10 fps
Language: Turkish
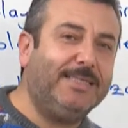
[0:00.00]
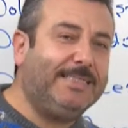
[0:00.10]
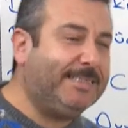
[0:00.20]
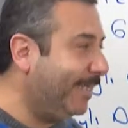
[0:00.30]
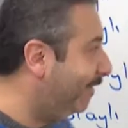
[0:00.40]

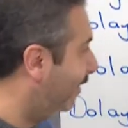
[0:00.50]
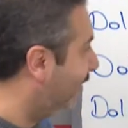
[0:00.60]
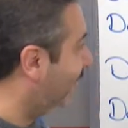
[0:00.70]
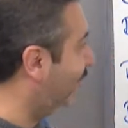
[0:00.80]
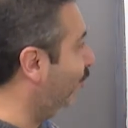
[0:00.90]

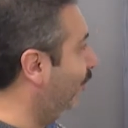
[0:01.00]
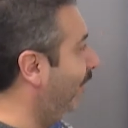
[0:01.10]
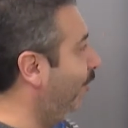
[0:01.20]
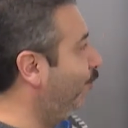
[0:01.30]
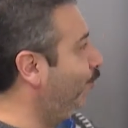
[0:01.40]
istediniz.
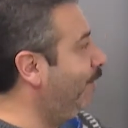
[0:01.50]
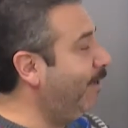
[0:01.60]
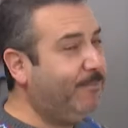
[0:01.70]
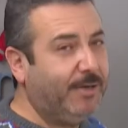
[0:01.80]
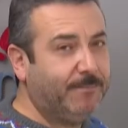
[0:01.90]
Dolaylı
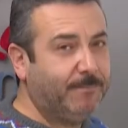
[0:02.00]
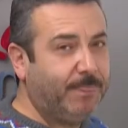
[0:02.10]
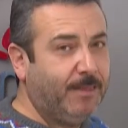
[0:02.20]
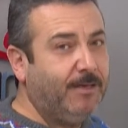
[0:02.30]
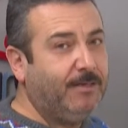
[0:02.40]
güdülenme.
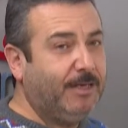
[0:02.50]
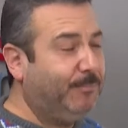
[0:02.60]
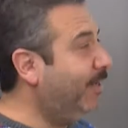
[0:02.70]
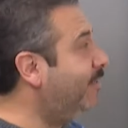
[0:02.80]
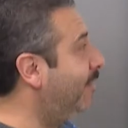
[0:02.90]

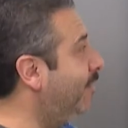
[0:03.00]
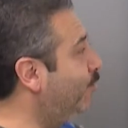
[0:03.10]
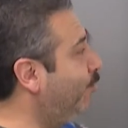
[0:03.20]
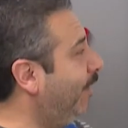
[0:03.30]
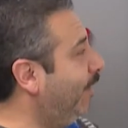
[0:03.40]
Yaparsanız
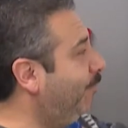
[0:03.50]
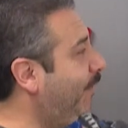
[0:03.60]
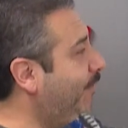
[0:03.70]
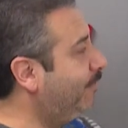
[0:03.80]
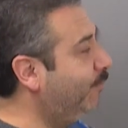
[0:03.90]
dolaylı
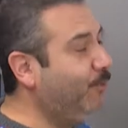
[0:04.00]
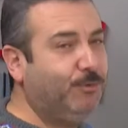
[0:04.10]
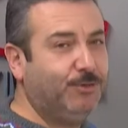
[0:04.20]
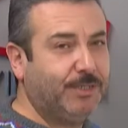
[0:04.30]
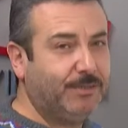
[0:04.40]
pekiştirme
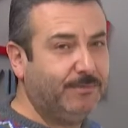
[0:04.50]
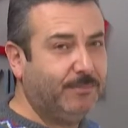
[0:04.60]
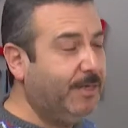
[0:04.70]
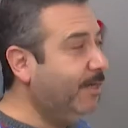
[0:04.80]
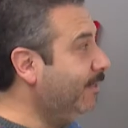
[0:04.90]
olacak.
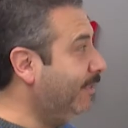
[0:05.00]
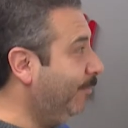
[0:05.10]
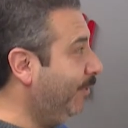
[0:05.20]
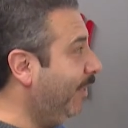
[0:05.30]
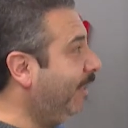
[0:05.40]

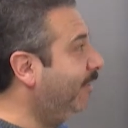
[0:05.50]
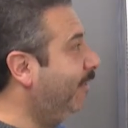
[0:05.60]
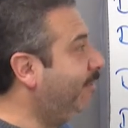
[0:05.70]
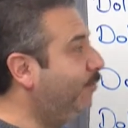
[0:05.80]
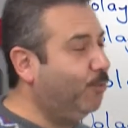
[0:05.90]
Yapana
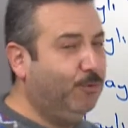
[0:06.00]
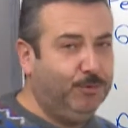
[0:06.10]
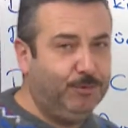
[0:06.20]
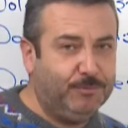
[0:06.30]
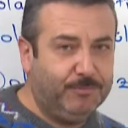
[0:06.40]
kadar
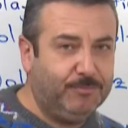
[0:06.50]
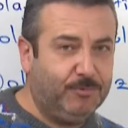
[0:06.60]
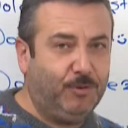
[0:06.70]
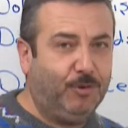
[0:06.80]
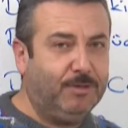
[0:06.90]
onu
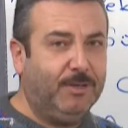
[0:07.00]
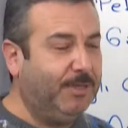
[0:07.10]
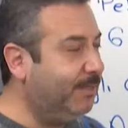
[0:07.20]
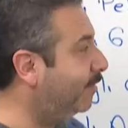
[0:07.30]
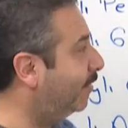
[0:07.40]

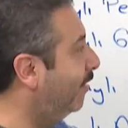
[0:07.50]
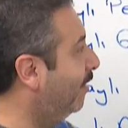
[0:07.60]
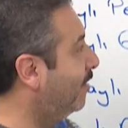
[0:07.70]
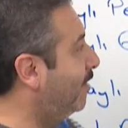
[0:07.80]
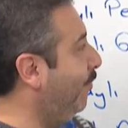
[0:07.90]
kodlamanız
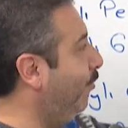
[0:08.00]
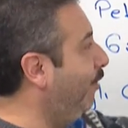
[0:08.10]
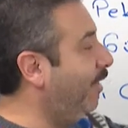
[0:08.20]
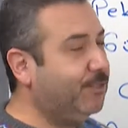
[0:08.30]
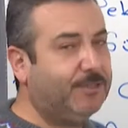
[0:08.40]

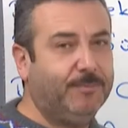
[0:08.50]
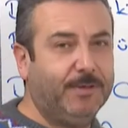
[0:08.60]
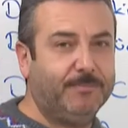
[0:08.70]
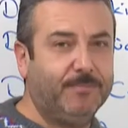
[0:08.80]
sembolleştirme